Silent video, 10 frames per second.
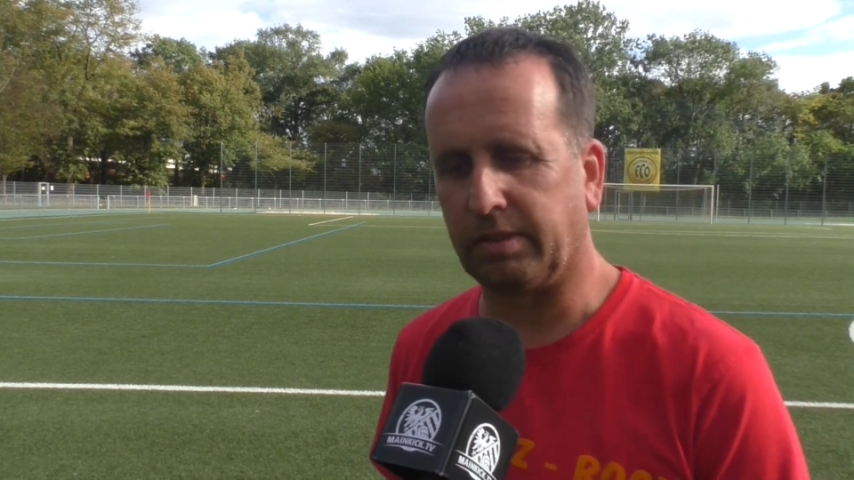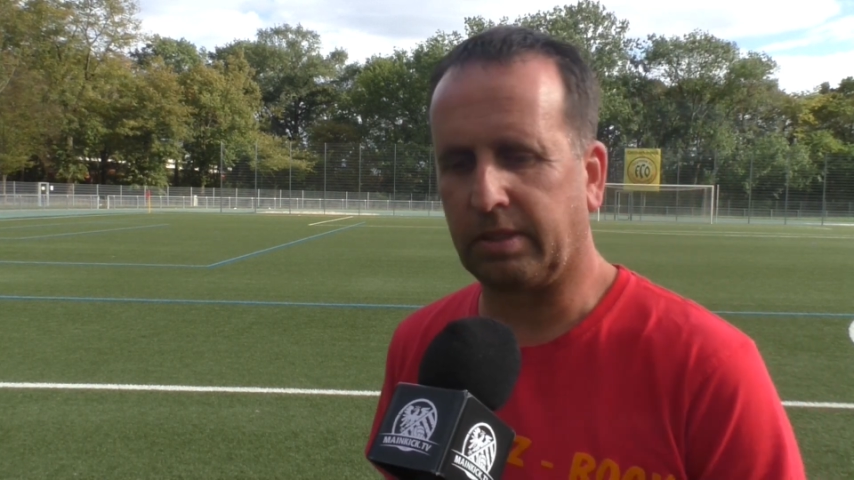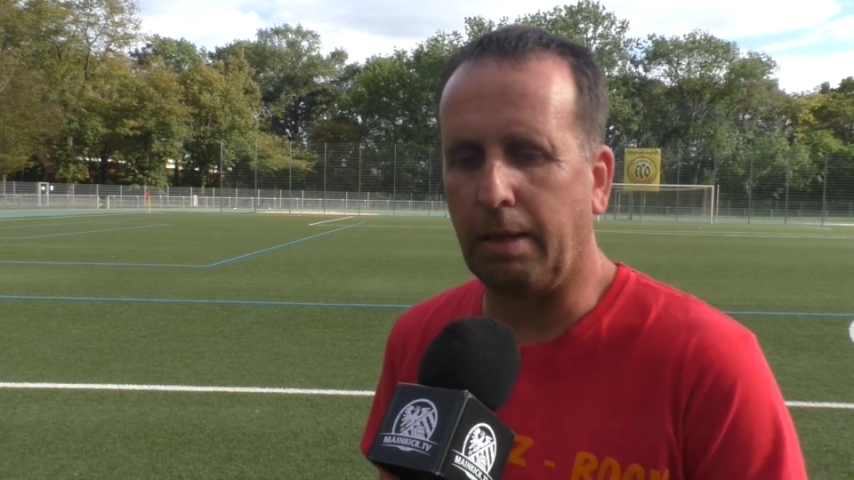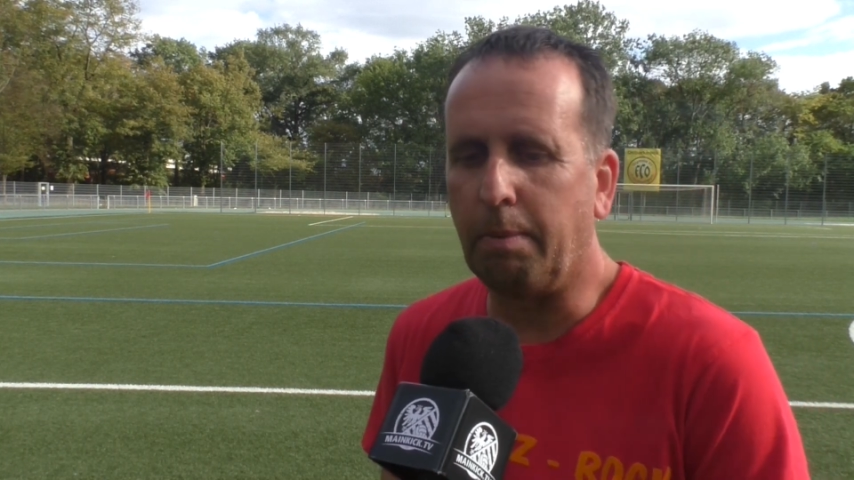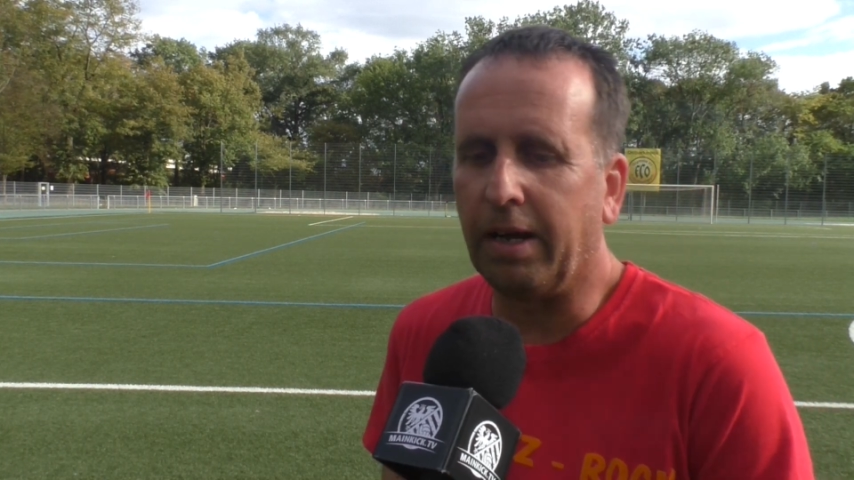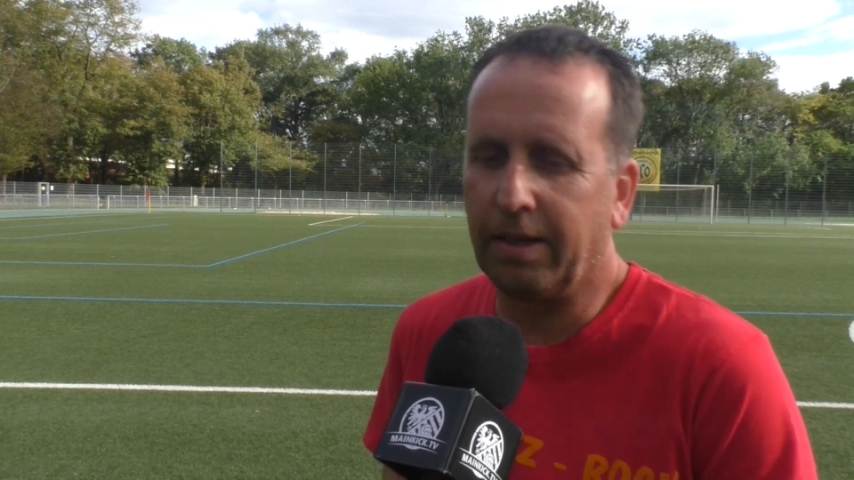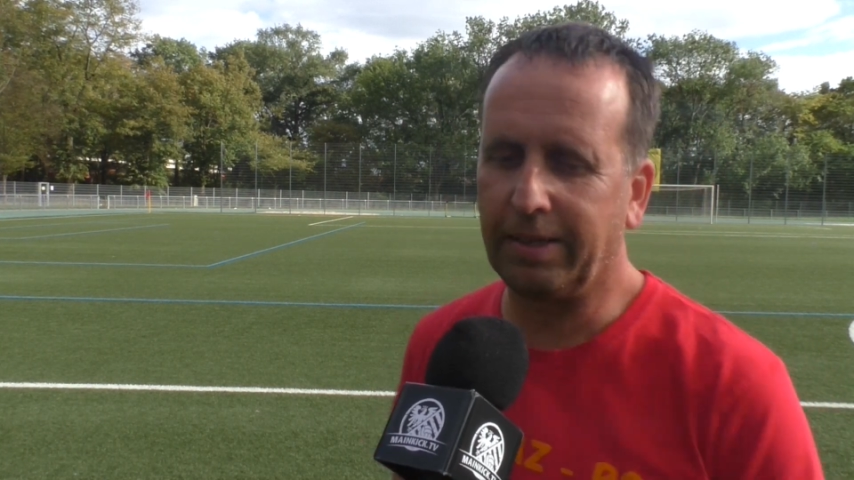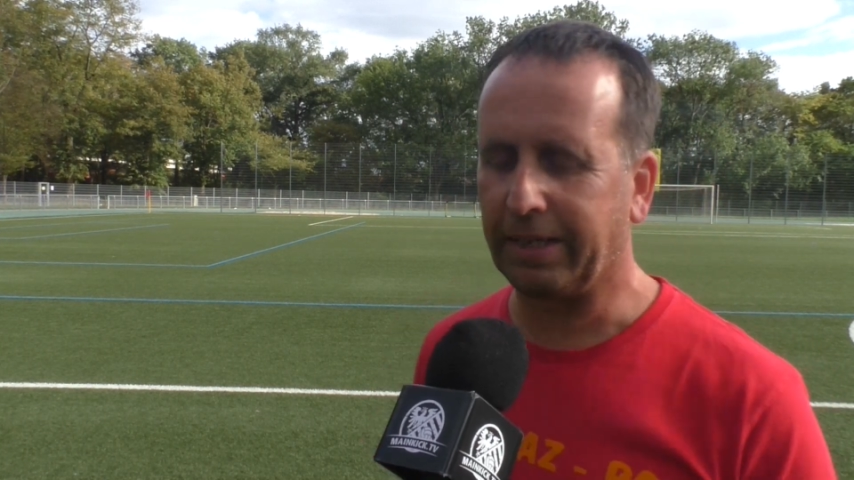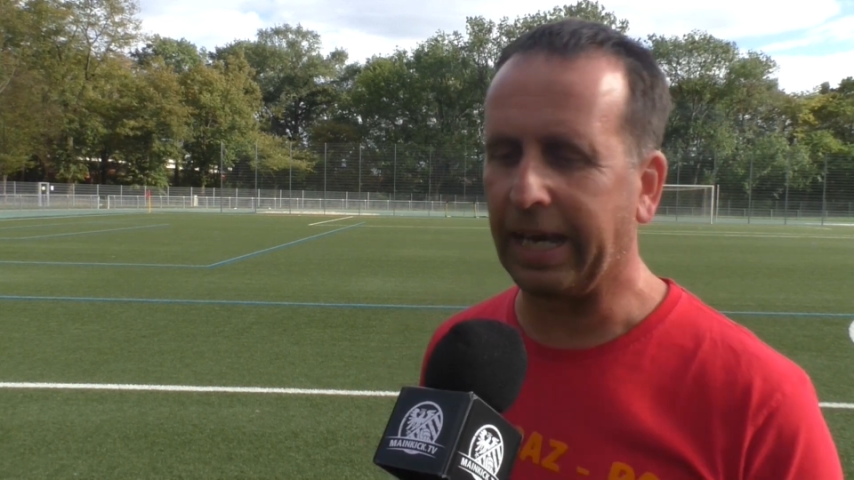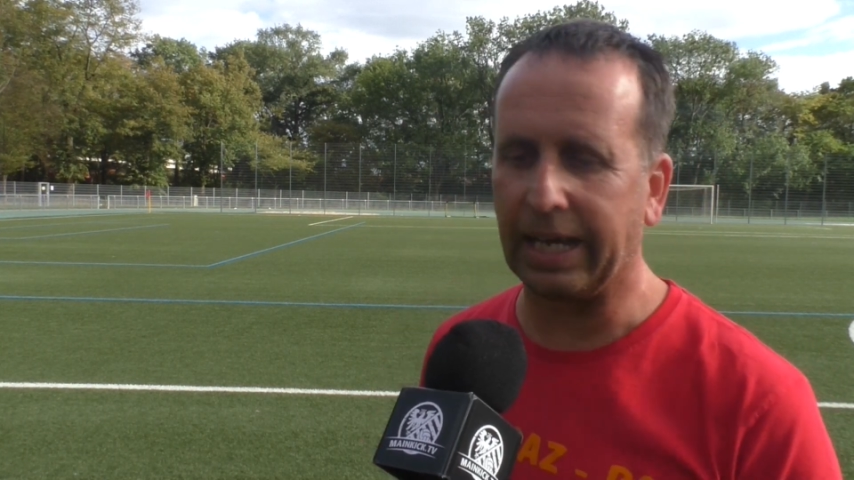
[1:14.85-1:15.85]
selber
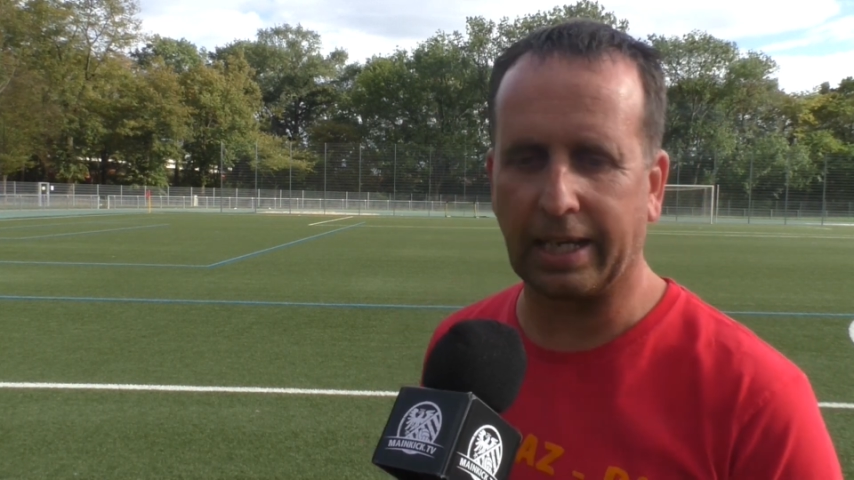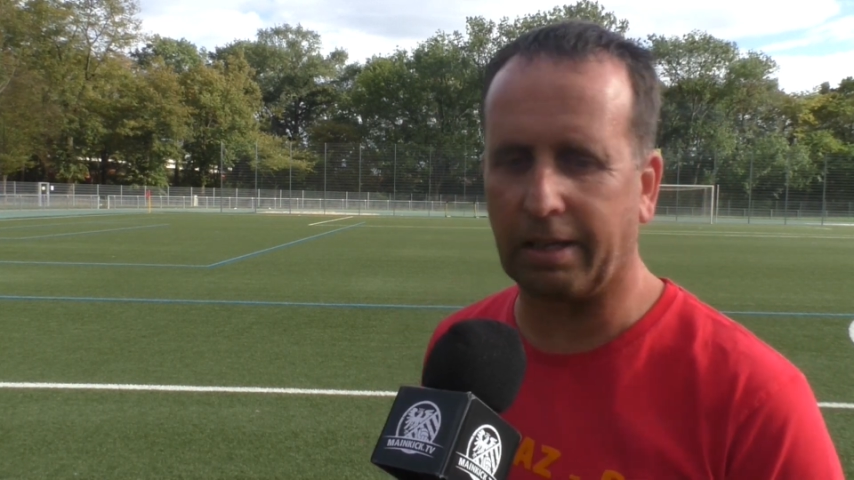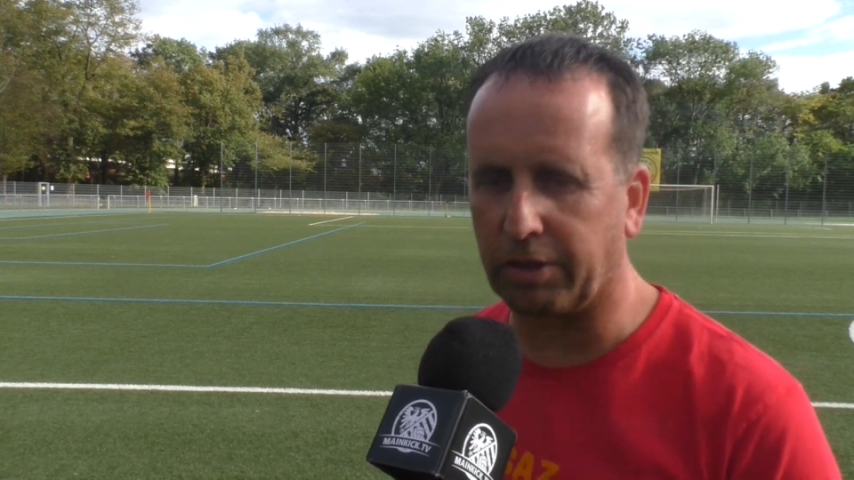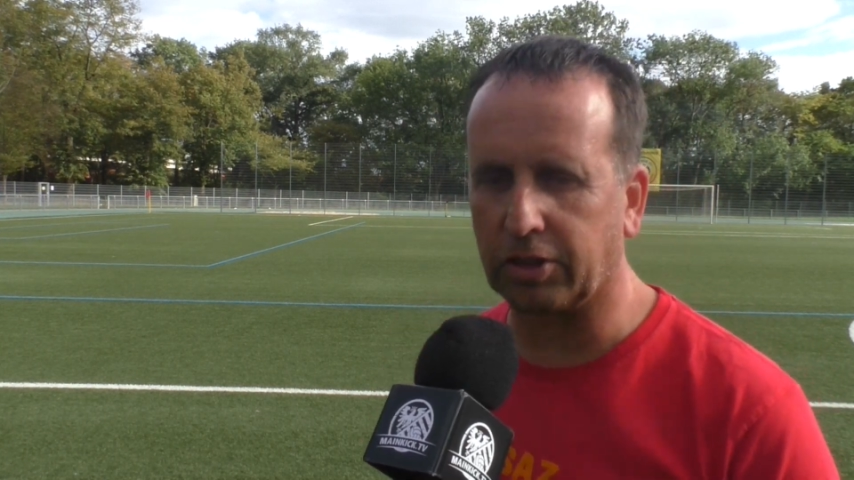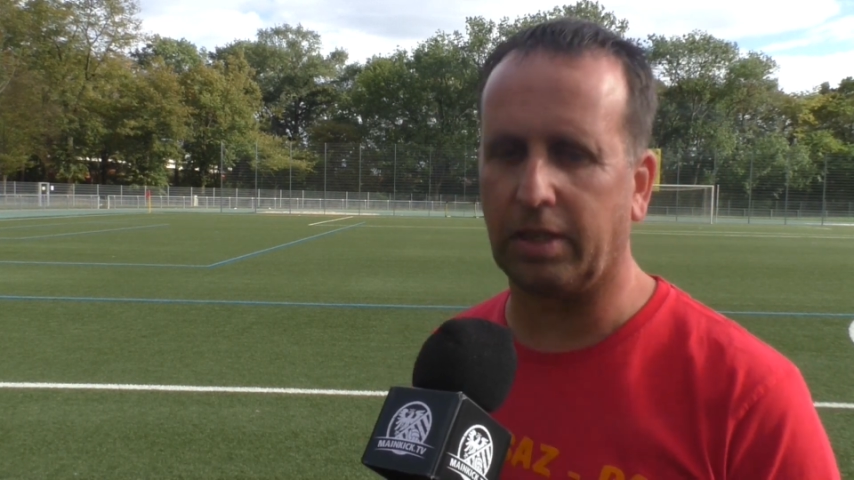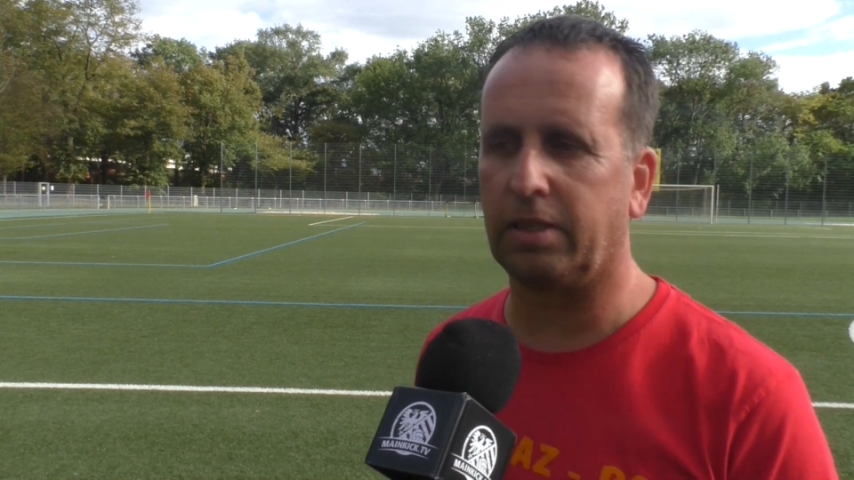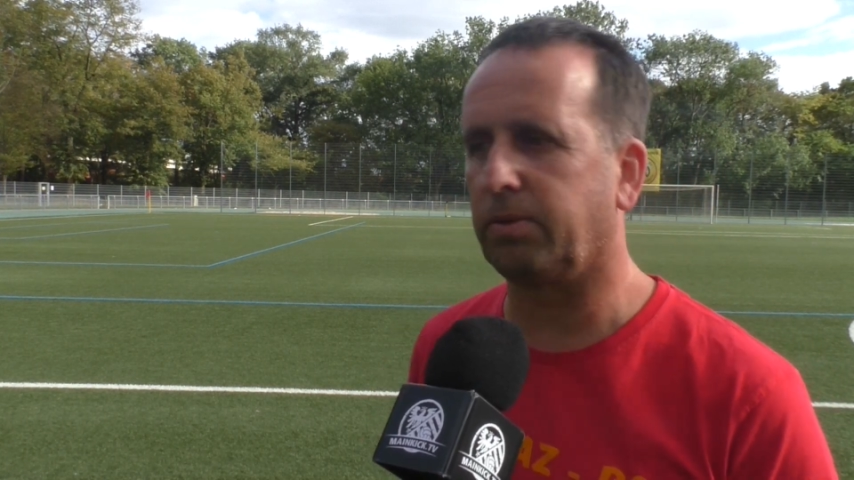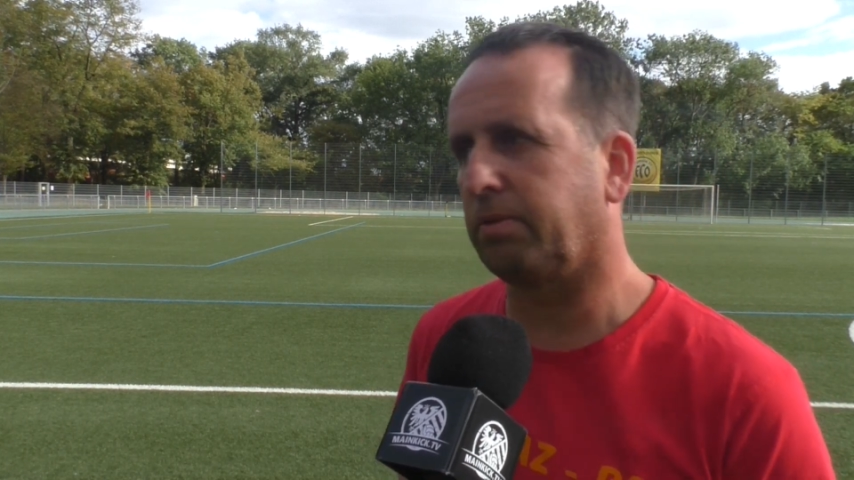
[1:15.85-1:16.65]
geärgert wahrscheinlich